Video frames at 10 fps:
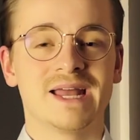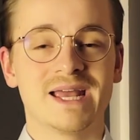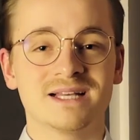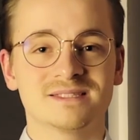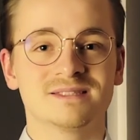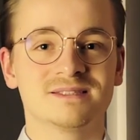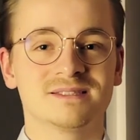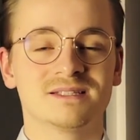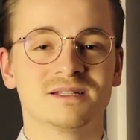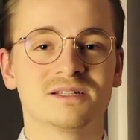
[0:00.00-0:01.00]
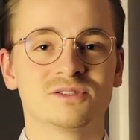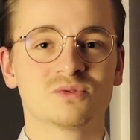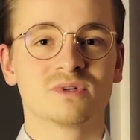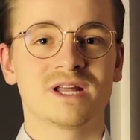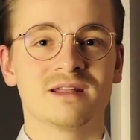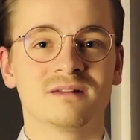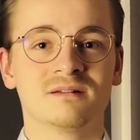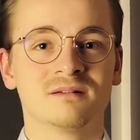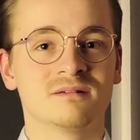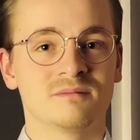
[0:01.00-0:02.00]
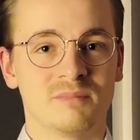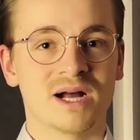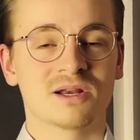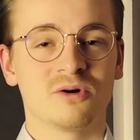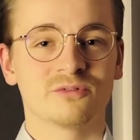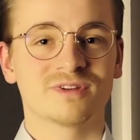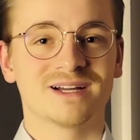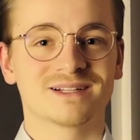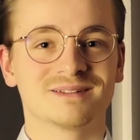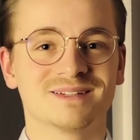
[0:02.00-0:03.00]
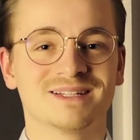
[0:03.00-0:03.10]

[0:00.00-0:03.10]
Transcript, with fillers: Erstens den sogenannten Maklerauftrag.